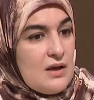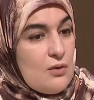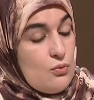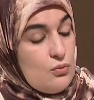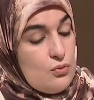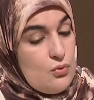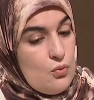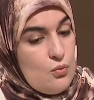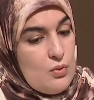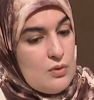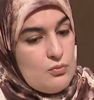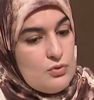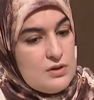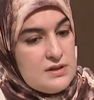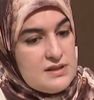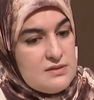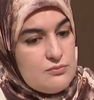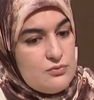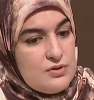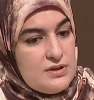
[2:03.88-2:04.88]
كيقول هو
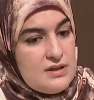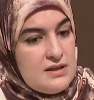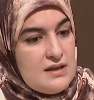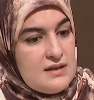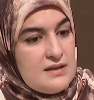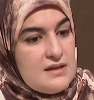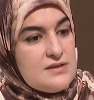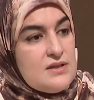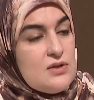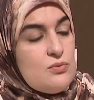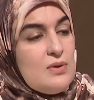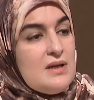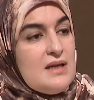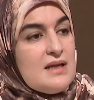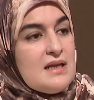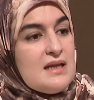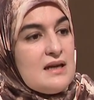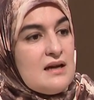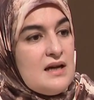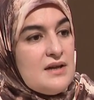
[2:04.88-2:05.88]
ملزم ديانة
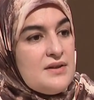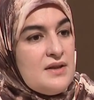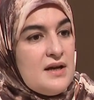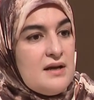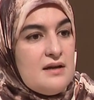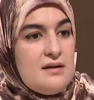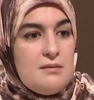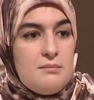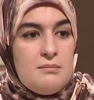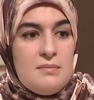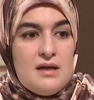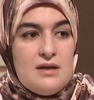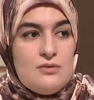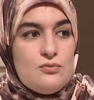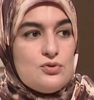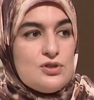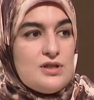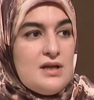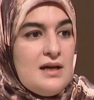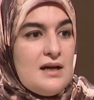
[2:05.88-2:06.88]
ولكن قضاء ما
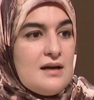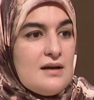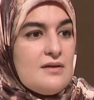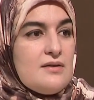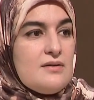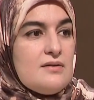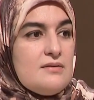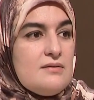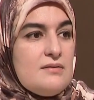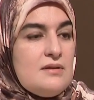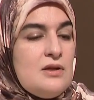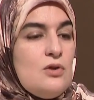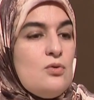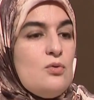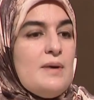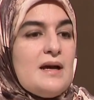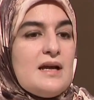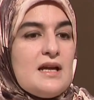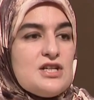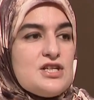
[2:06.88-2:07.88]
عندوش الحق
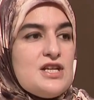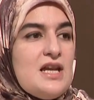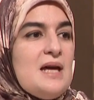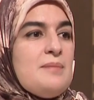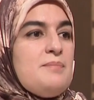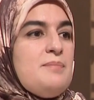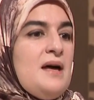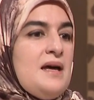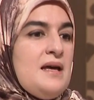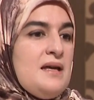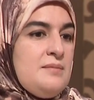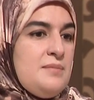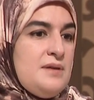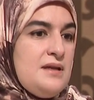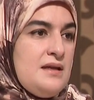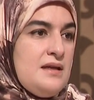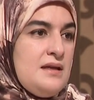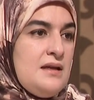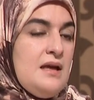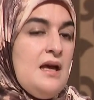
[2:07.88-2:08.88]
لو ما كانش الأب مع
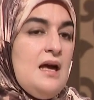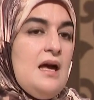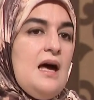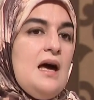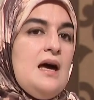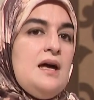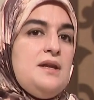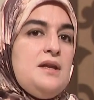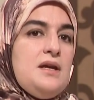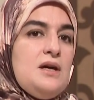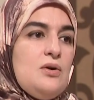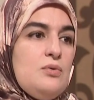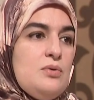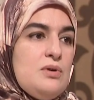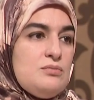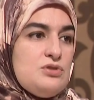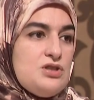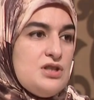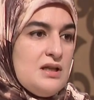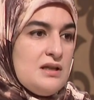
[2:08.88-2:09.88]
ابنه أنه
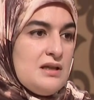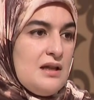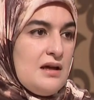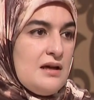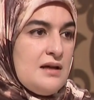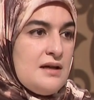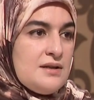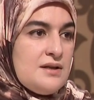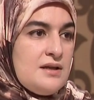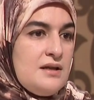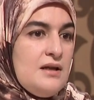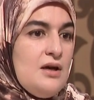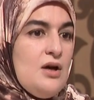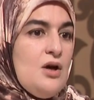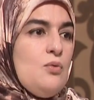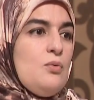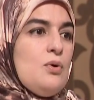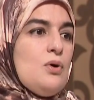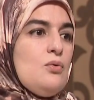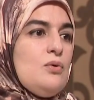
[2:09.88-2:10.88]
يمشي عند القاضي
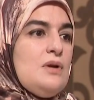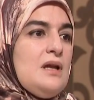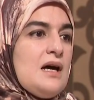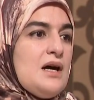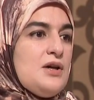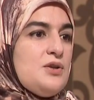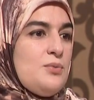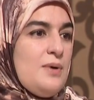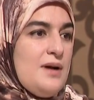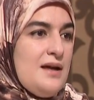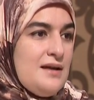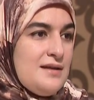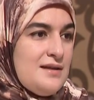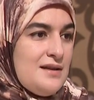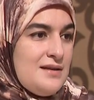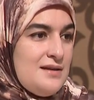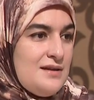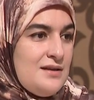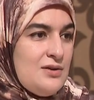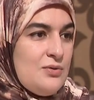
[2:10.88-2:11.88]
ويقول لقد
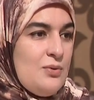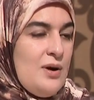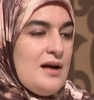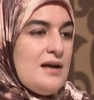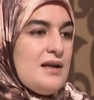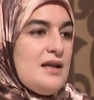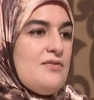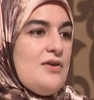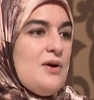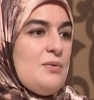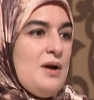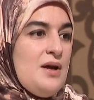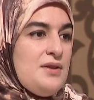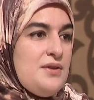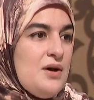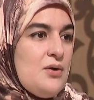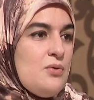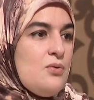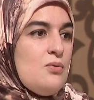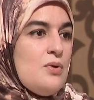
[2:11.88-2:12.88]
وعدني وأخلف
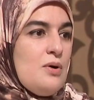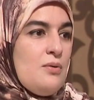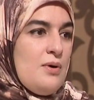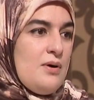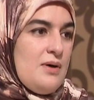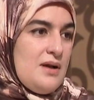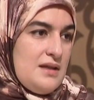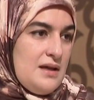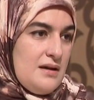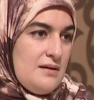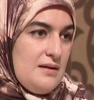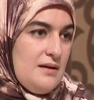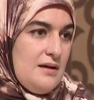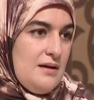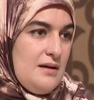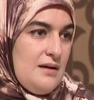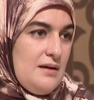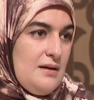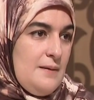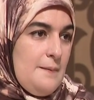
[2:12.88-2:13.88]
وعده وهذا
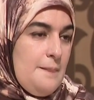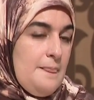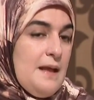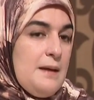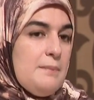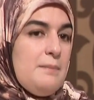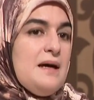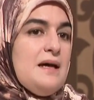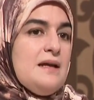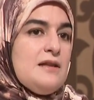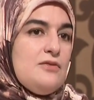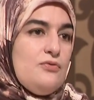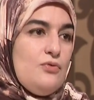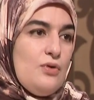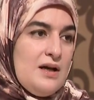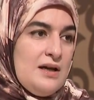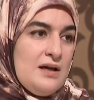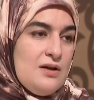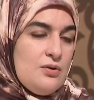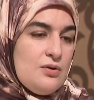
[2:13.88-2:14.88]
بعض
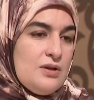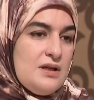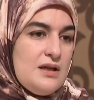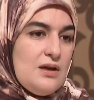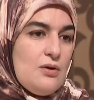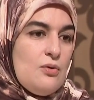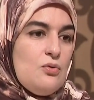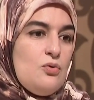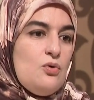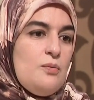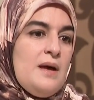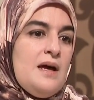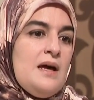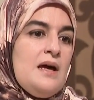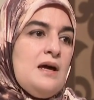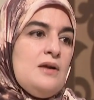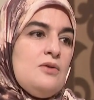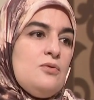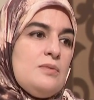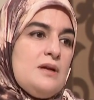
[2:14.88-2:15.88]
الفقهاء اخرين كيقولوا
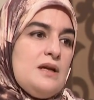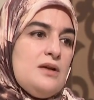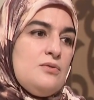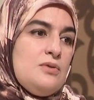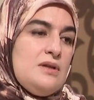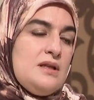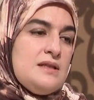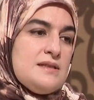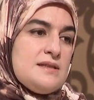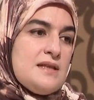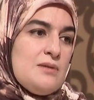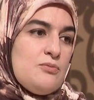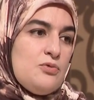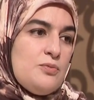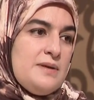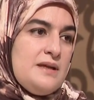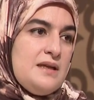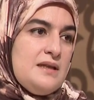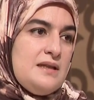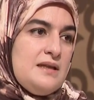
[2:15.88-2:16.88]
ما يمكن
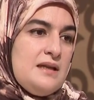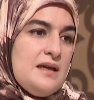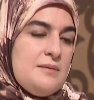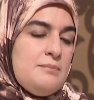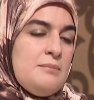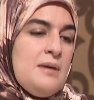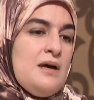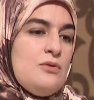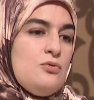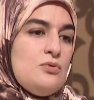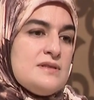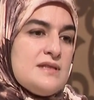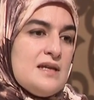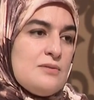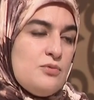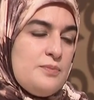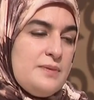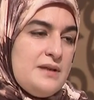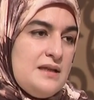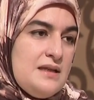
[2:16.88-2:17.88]
الالزام به دي ما
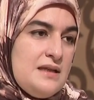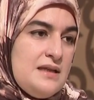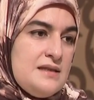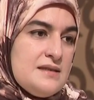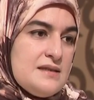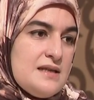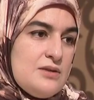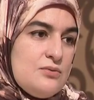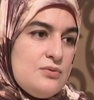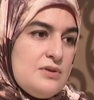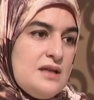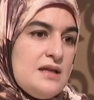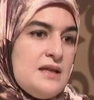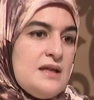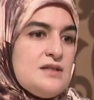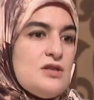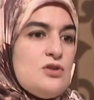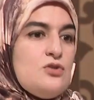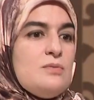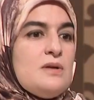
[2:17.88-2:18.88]
يلزم به الانسان
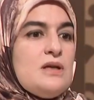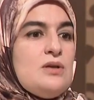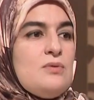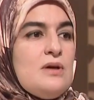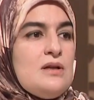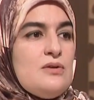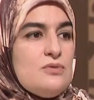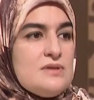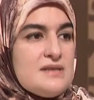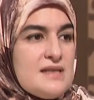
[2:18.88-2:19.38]
ديانه يمكن ان